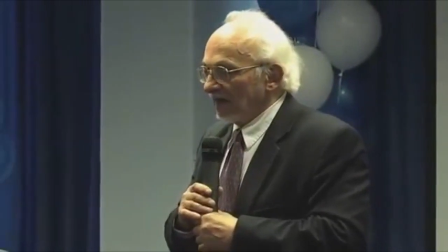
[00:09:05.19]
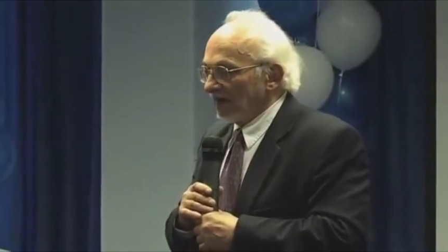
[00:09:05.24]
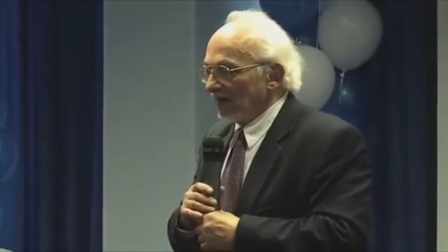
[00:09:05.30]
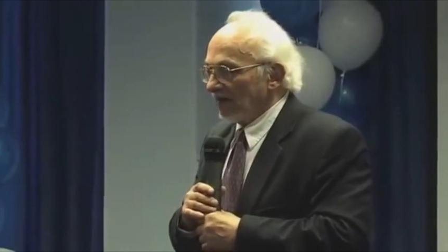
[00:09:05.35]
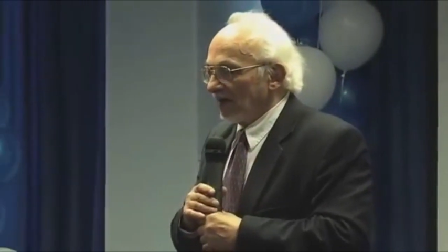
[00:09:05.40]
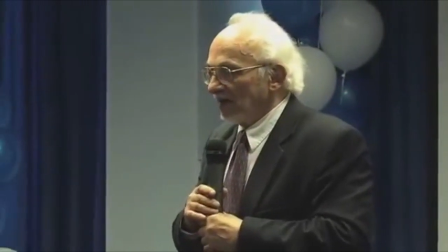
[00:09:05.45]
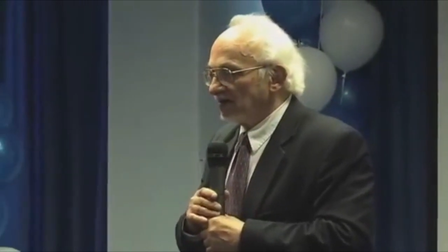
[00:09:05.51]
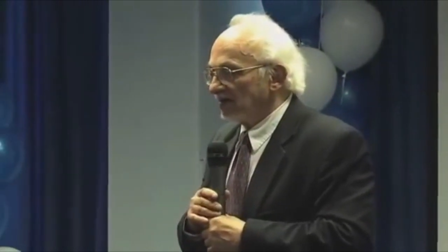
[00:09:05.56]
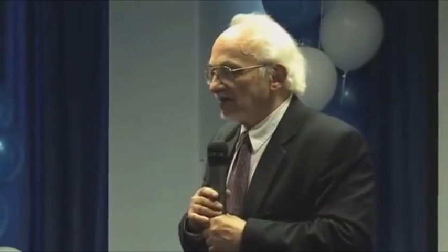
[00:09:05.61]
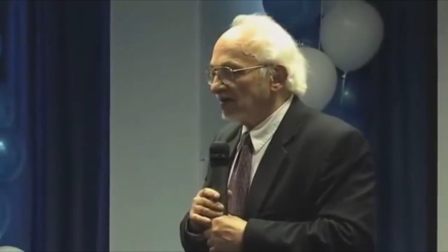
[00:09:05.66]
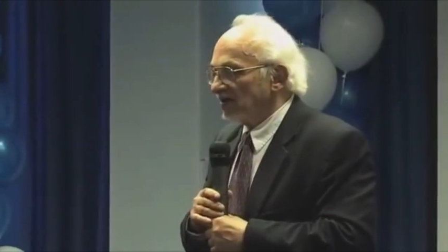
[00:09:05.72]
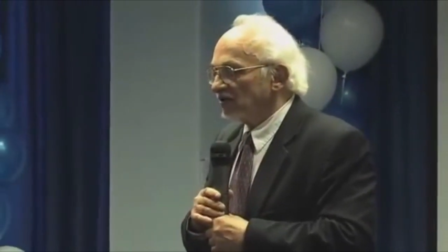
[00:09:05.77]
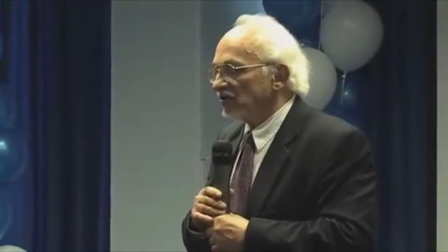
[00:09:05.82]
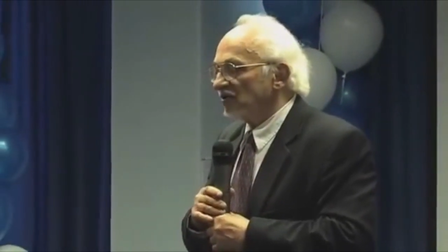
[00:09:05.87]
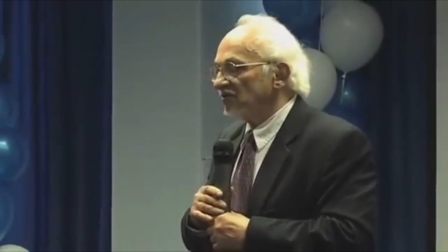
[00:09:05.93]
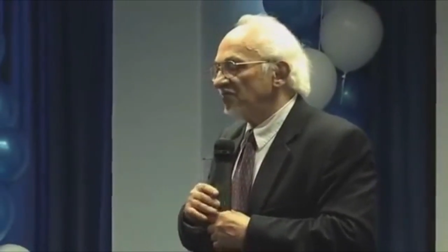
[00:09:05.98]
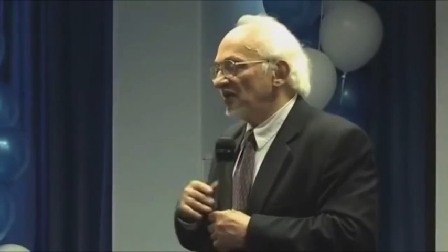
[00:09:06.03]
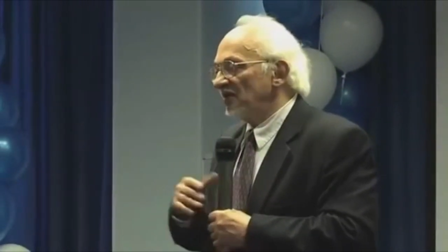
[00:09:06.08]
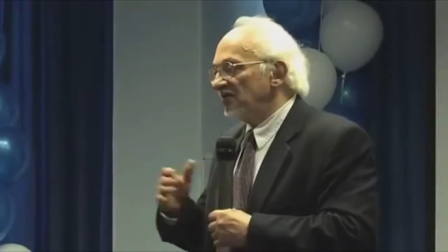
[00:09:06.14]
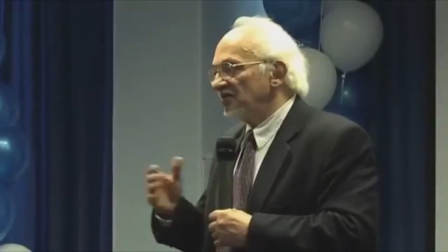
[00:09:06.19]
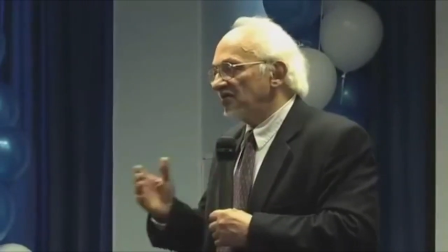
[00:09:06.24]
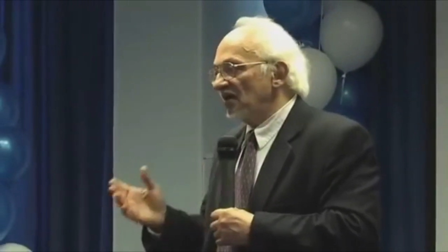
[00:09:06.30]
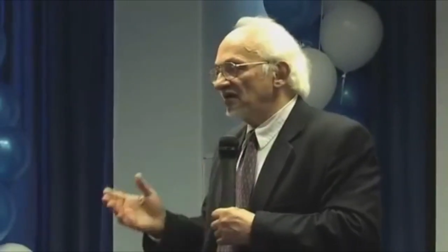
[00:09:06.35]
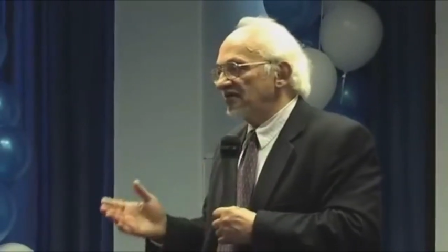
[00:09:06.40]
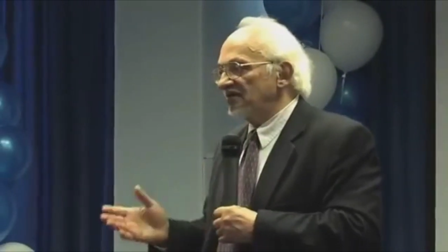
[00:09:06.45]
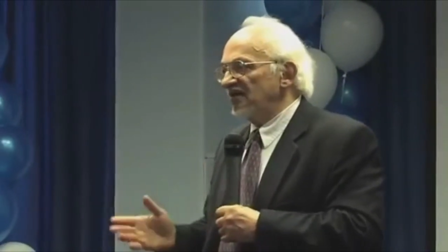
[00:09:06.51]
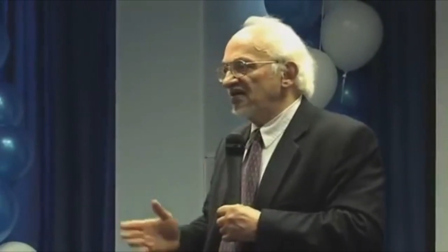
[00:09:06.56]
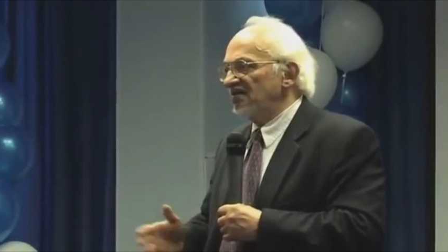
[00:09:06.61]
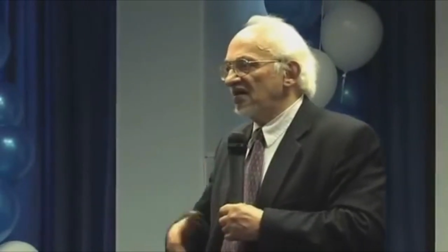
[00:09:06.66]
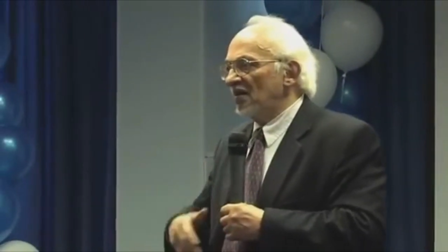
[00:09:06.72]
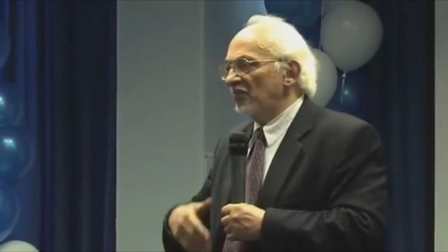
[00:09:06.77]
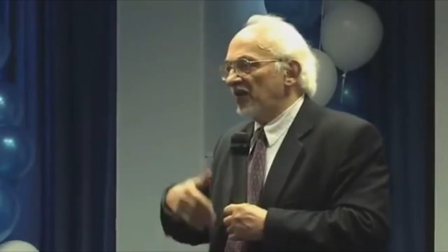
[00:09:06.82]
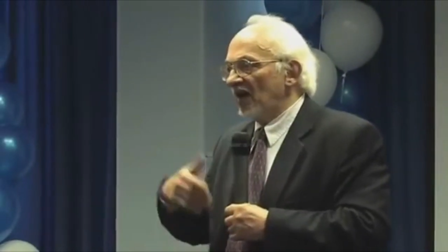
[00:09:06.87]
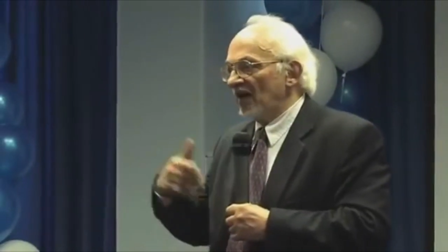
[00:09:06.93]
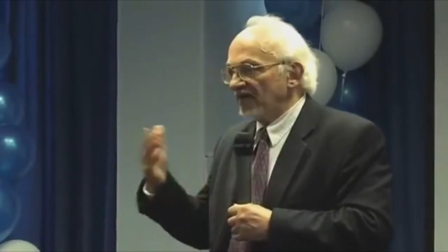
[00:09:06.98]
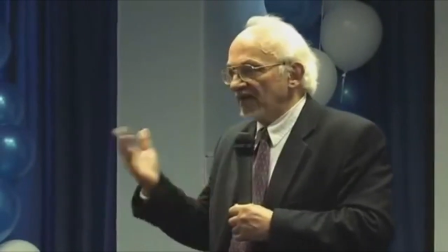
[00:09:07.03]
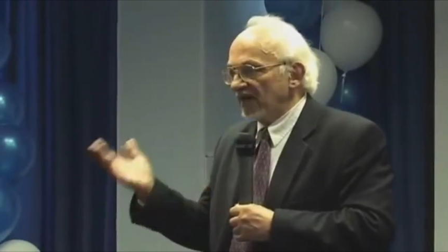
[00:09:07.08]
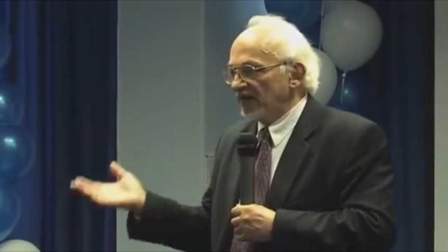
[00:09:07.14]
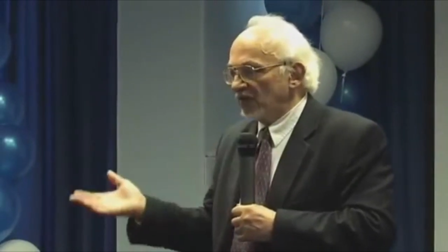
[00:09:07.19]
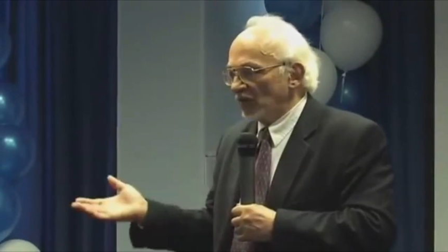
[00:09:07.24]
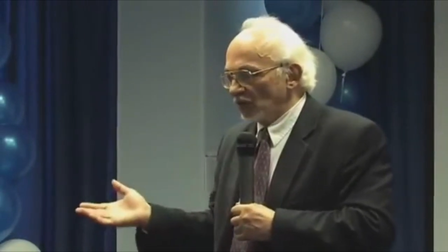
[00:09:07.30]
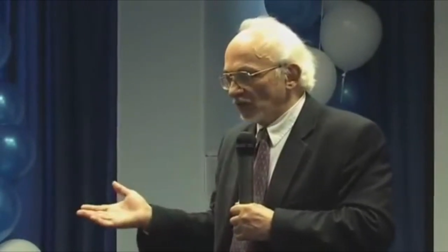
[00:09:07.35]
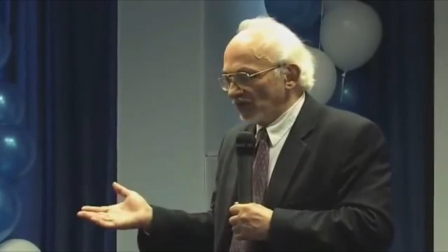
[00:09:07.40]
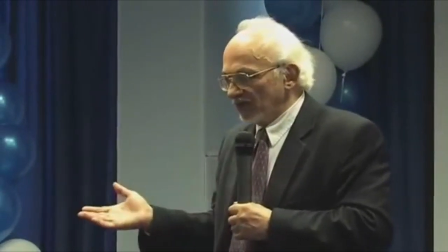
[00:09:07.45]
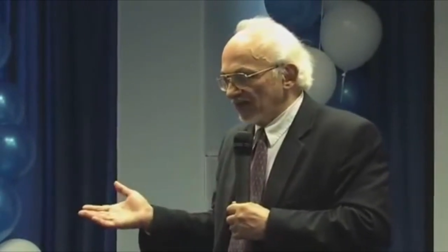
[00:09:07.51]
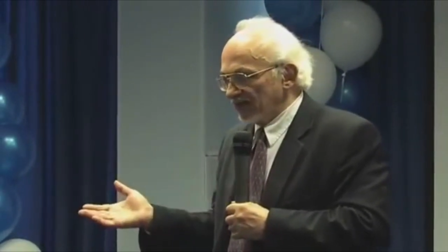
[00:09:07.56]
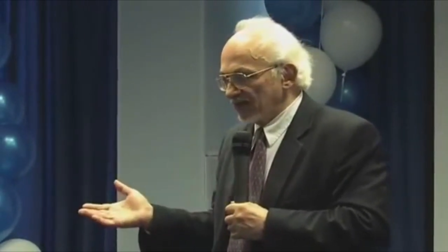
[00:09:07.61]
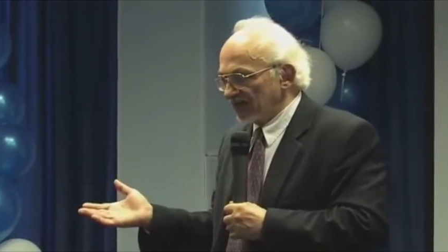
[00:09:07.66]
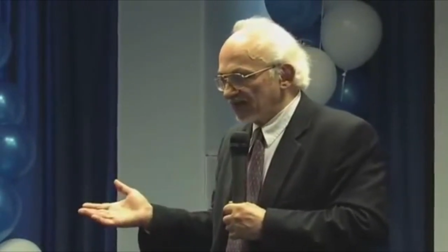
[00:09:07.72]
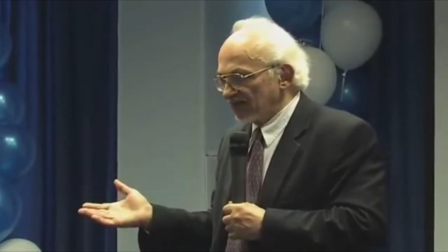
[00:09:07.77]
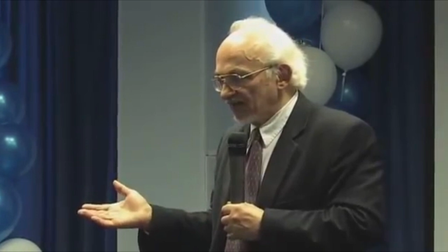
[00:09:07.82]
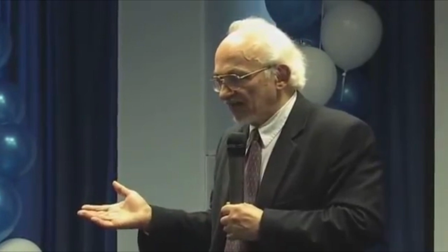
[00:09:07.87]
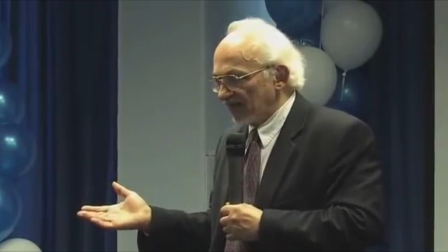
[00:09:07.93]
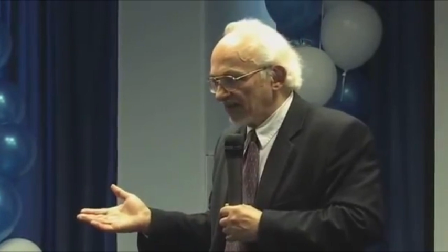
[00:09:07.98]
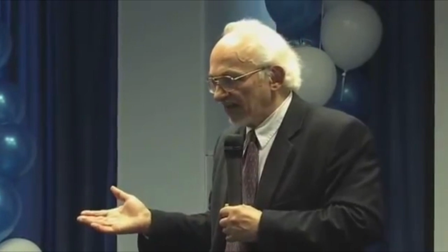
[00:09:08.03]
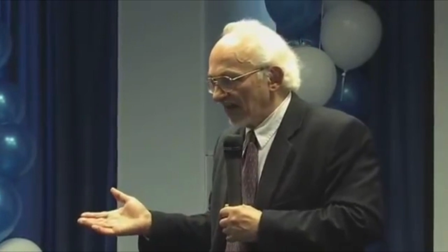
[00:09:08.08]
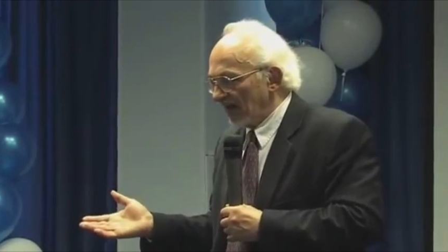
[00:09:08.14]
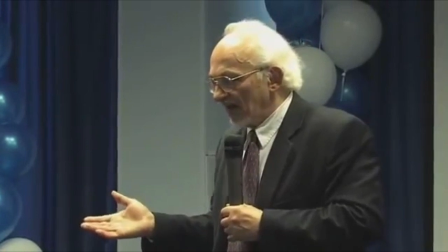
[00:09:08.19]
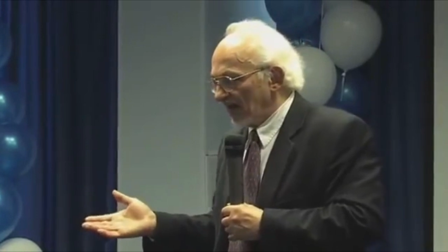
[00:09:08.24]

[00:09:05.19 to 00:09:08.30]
И это даже, понимаете, как-то и добавкой трудно назвать.